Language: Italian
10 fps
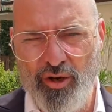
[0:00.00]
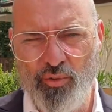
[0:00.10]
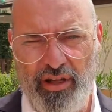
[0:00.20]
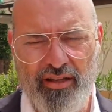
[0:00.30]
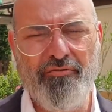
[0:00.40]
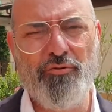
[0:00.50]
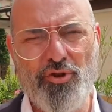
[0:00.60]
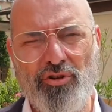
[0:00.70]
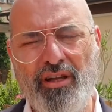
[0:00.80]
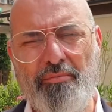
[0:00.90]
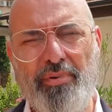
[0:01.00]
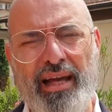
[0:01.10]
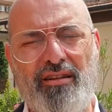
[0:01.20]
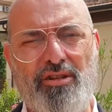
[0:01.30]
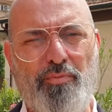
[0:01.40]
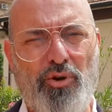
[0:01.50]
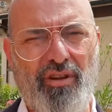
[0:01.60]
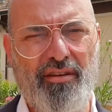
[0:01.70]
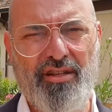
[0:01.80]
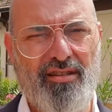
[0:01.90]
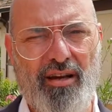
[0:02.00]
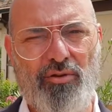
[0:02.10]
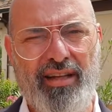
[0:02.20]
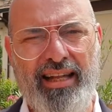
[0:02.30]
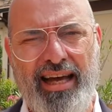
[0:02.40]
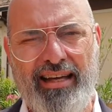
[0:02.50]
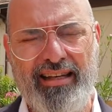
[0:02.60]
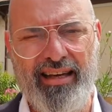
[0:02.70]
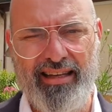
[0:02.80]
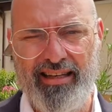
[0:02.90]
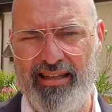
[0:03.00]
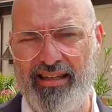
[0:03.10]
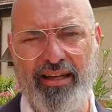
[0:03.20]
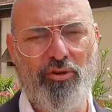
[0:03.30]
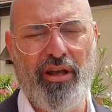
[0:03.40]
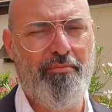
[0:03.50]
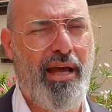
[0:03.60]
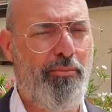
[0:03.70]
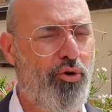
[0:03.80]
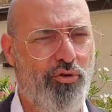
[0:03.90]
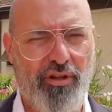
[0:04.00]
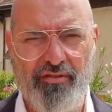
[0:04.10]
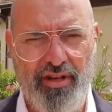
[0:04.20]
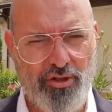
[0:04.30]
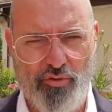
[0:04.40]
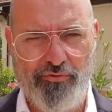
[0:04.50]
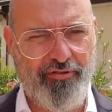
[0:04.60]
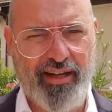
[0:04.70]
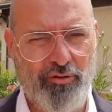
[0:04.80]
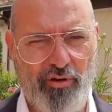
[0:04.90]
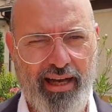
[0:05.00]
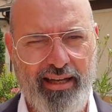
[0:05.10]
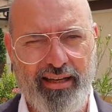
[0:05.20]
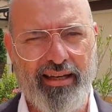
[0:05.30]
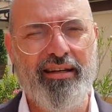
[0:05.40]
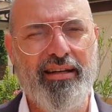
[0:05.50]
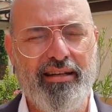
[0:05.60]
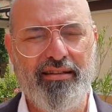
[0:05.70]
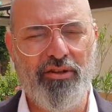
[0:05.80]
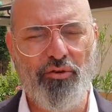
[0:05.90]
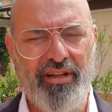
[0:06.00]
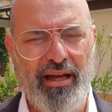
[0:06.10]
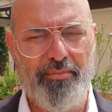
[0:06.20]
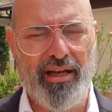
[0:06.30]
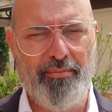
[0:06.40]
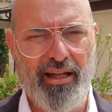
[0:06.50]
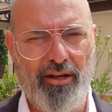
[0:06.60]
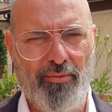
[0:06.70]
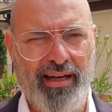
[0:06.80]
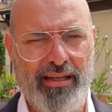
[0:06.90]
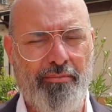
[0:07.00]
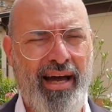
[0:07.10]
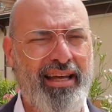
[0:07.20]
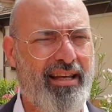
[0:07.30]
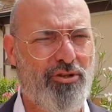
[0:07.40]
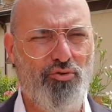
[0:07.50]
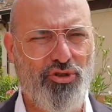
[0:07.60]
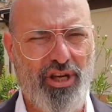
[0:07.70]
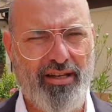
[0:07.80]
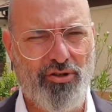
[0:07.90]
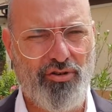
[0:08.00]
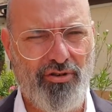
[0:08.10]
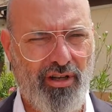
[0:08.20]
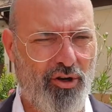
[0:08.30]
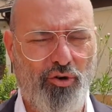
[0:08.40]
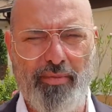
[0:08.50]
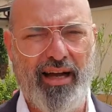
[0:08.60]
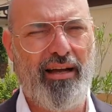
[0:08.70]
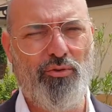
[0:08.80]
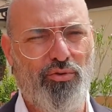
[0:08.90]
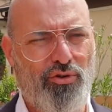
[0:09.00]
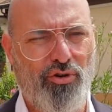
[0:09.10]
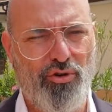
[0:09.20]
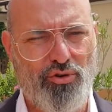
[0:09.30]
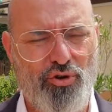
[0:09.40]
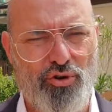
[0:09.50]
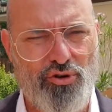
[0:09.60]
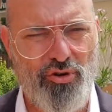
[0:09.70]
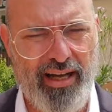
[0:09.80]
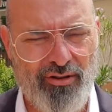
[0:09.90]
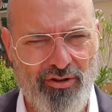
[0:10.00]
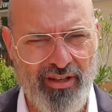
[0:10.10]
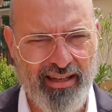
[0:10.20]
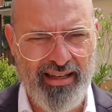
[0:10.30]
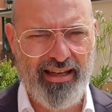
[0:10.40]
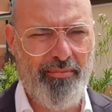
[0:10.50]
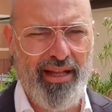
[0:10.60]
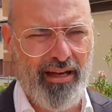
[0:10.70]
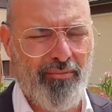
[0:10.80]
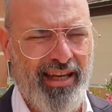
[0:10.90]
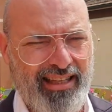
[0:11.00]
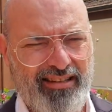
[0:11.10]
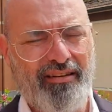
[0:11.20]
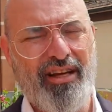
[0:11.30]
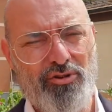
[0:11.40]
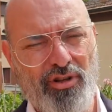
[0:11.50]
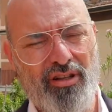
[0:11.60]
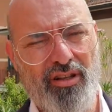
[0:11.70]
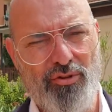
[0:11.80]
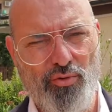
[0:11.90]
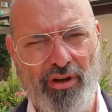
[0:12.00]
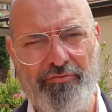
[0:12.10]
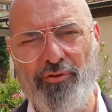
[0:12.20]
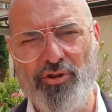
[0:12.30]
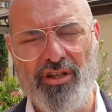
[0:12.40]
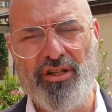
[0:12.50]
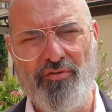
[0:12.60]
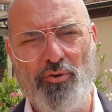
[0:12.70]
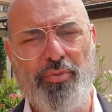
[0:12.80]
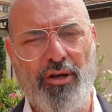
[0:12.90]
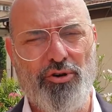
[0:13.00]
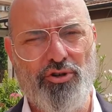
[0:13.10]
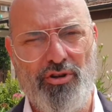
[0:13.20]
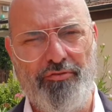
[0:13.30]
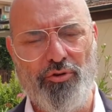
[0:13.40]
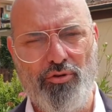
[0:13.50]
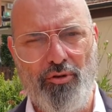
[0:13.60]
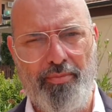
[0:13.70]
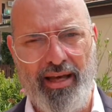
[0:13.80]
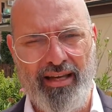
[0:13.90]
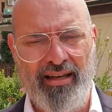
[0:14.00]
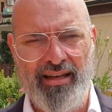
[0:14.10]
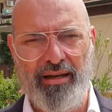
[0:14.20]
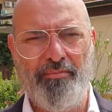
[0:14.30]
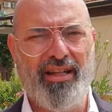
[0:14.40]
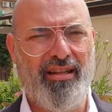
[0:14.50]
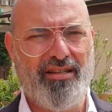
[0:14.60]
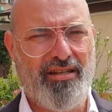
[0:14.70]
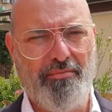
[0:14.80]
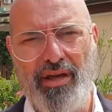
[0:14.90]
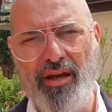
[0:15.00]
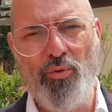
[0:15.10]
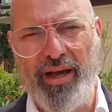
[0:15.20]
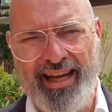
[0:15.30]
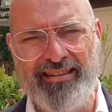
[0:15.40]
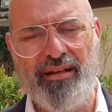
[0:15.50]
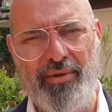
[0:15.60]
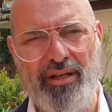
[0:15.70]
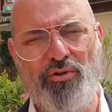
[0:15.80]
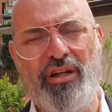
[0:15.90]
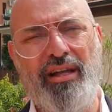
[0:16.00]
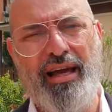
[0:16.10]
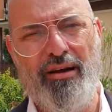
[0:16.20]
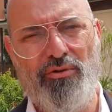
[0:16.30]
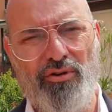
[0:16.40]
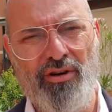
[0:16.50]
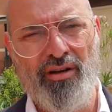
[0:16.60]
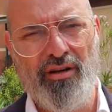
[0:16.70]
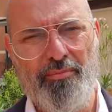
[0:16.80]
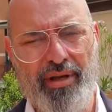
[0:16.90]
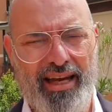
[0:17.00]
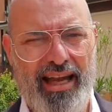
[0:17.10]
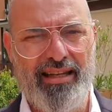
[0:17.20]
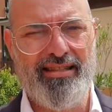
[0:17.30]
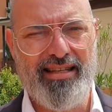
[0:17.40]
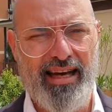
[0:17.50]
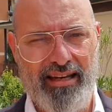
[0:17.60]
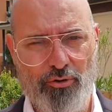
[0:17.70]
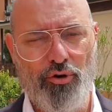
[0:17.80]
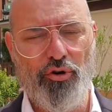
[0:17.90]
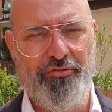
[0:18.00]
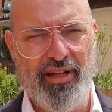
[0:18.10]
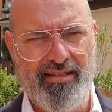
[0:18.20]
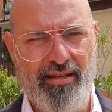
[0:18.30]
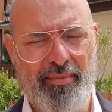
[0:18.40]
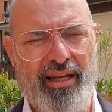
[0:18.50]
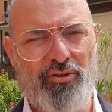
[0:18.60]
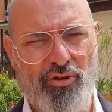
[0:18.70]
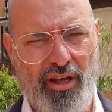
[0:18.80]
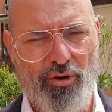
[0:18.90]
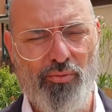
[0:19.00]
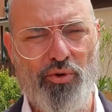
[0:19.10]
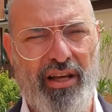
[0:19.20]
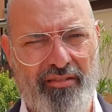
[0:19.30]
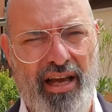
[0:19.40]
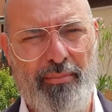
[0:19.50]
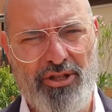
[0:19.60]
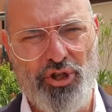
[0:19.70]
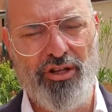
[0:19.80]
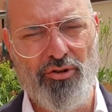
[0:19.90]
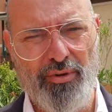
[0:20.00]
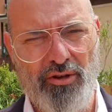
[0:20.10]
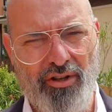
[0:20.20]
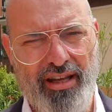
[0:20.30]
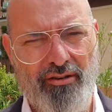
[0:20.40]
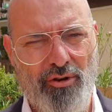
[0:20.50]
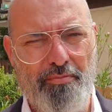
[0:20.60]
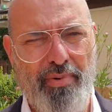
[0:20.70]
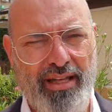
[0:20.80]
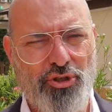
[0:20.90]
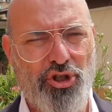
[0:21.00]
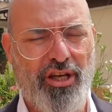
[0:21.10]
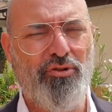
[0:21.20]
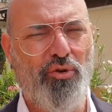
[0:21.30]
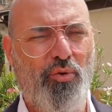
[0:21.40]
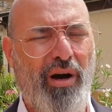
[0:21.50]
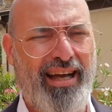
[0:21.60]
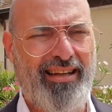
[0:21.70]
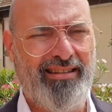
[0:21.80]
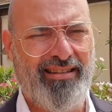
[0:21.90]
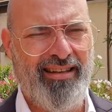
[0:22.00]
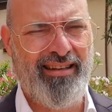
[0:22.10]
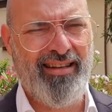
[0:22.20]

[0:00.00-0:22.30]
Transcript: una diffusione di impianti sportivi straordinaria e credo che abbiamo condiviso un fatto anche di novità per l'Emilia Romagna. Mai era successo che, come è accaduto lo scorso anno, l'Emilia Romagna attraverso addirittura fondi di sviluppo e coesione e fondi europei mettesse ben 40 milioni di euro per realizzare col cofinanziamento dei comuni arriviamo a 100 milioni di euro, ben 140